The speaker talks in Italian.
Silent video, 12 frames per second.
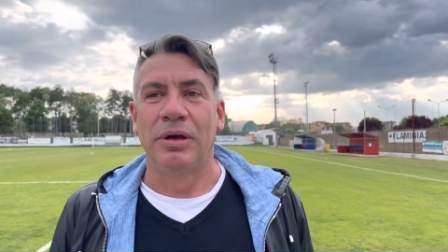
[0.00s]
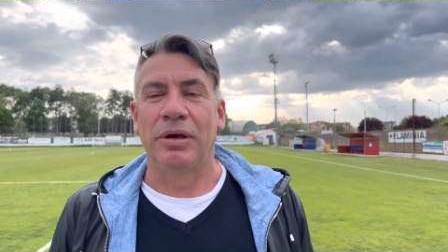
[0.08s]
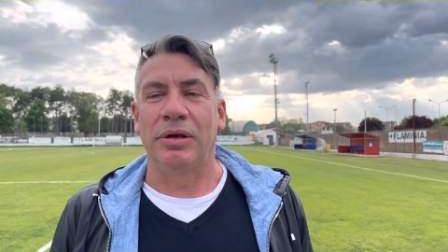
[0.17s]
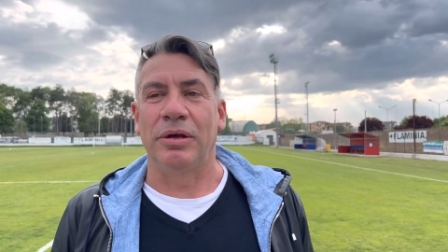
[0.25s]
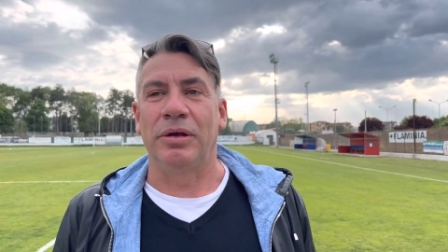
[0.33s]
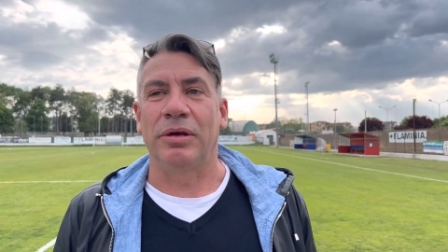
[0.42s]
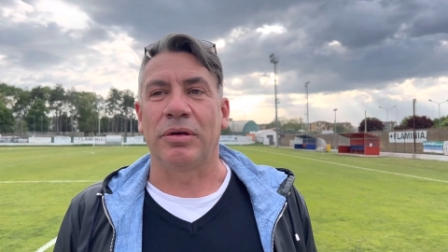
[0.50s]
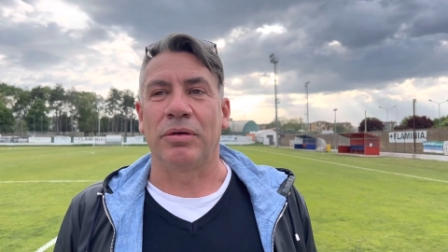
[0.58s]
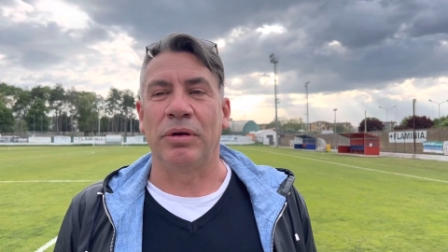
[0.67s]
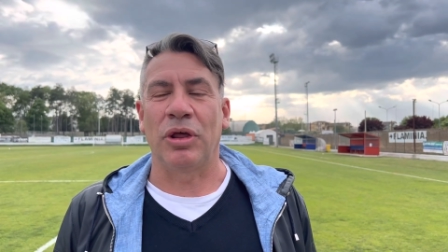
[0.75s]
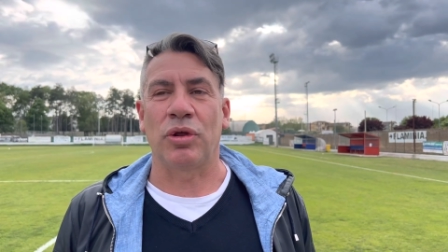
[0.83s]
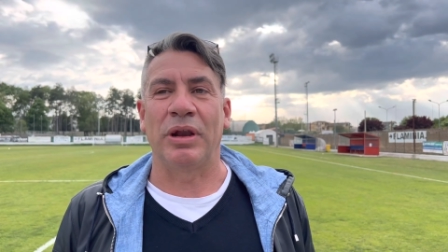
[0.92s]
con eh,
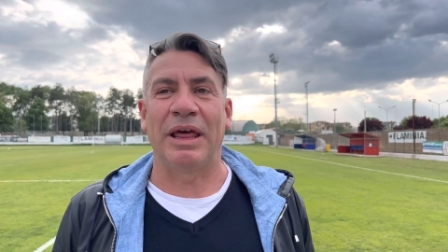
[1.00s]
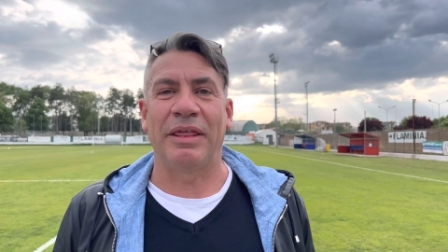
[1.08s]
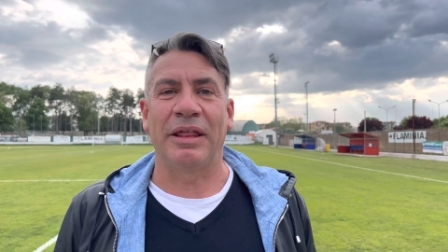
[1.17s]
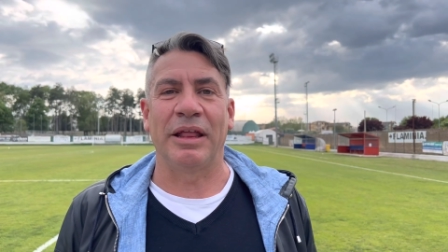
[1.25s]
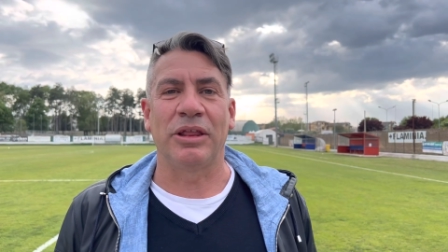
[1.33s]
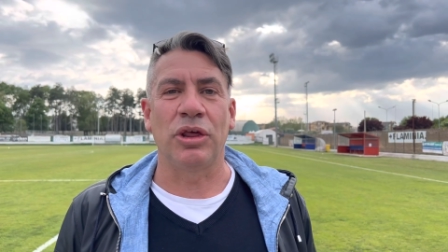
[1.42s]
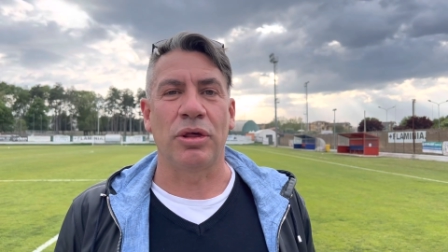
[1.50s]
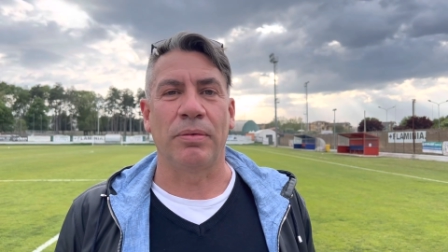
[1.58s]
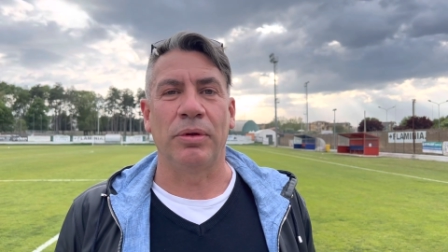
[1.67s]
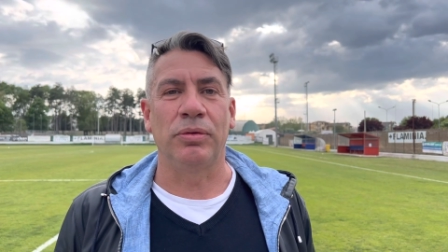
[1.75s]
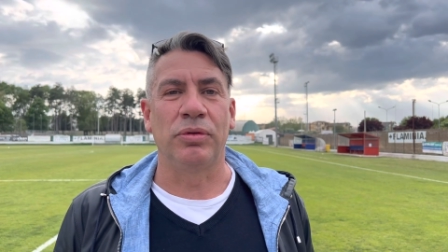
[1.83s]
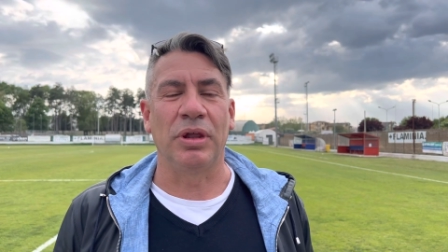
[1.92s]
una giornata d'anticipo,
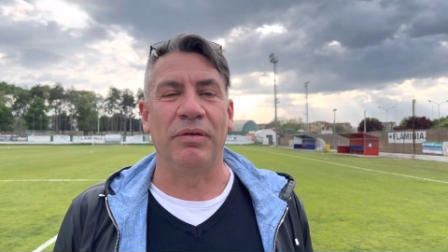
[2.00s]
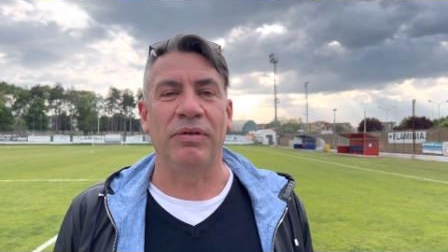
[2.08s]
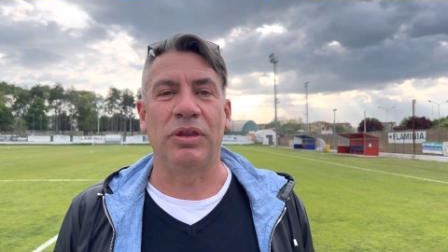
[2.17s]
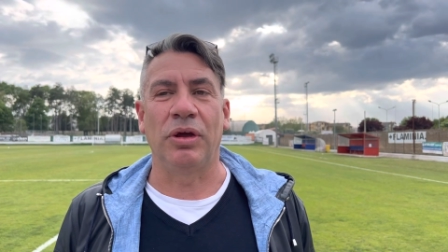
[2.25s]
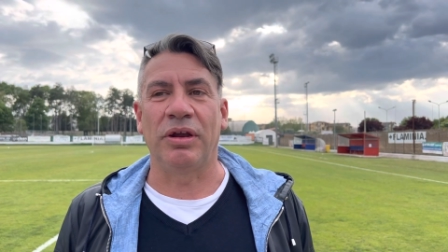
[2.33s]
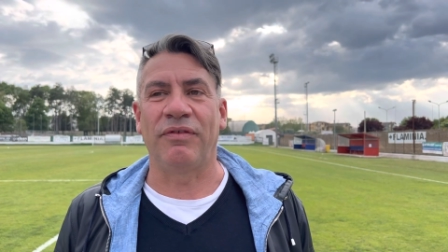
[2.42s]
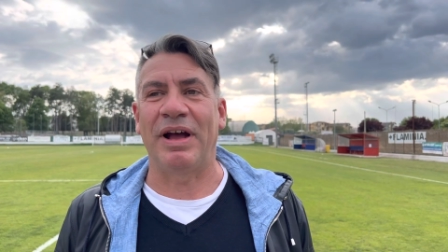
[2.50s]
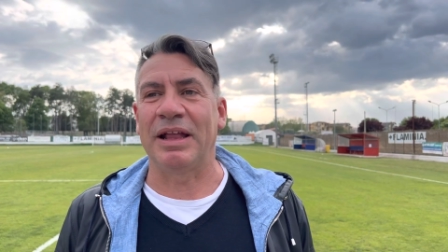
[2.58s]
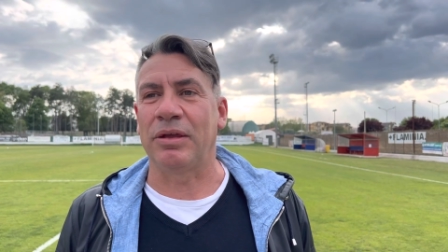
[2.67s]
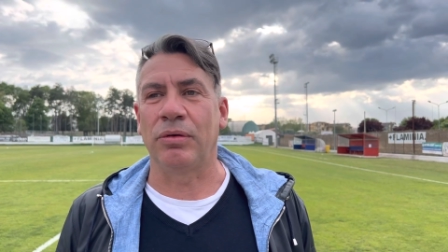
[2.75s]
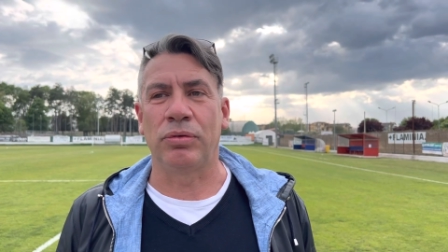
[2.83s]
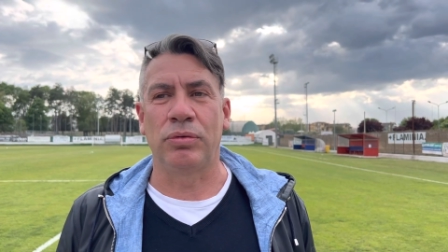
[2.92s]
con tutte le vittorie
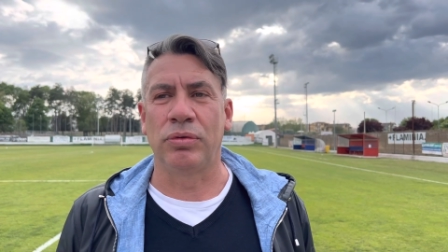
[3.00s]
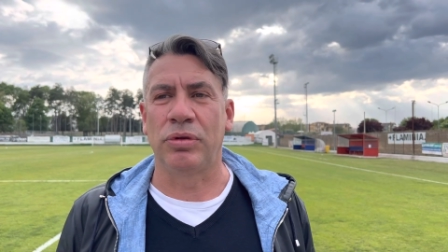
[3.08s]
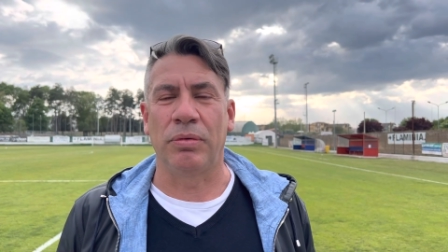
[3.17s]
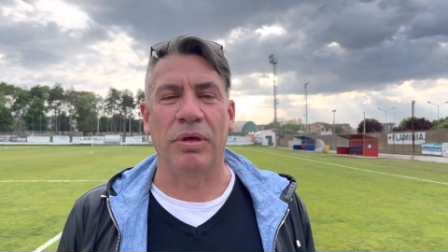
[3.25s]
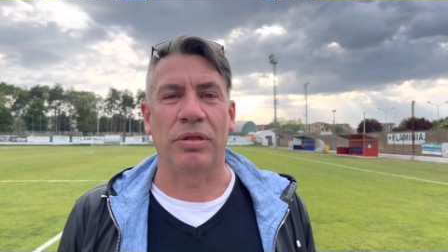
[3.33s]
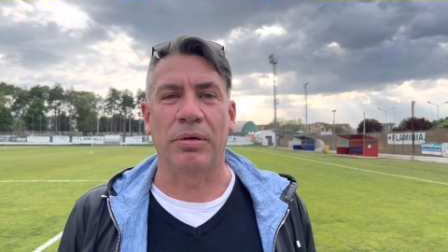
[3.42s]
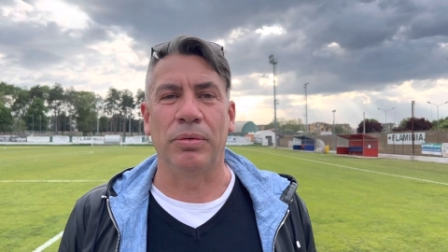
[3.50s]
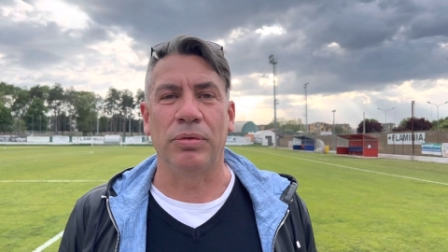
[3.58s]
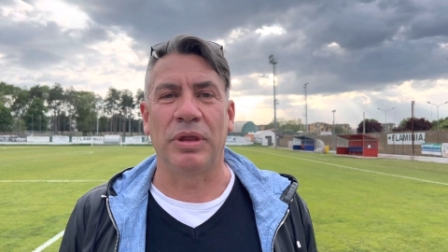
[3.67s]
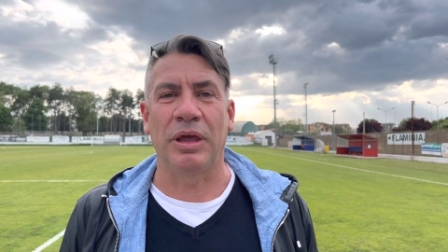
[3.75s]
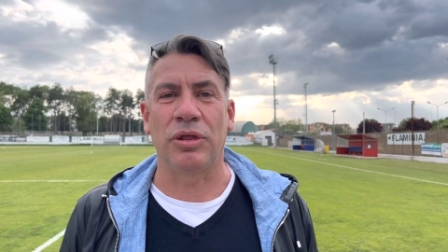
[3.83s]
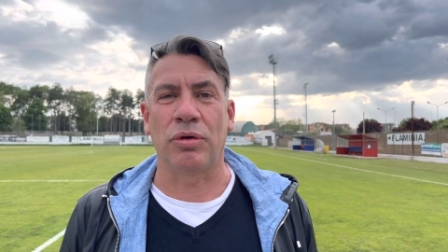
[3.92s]
fatte, con tutto questo
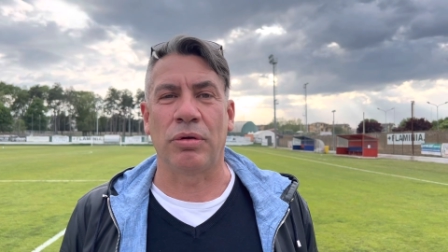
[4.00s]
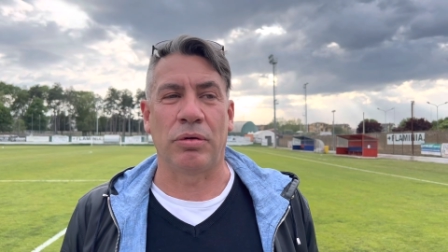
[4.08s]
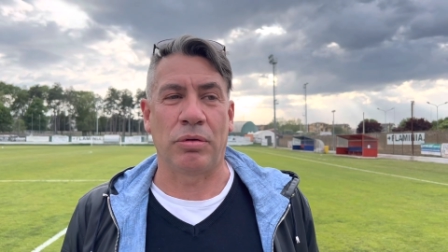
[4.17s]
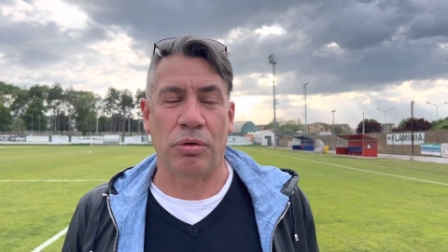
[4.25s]
punteggio,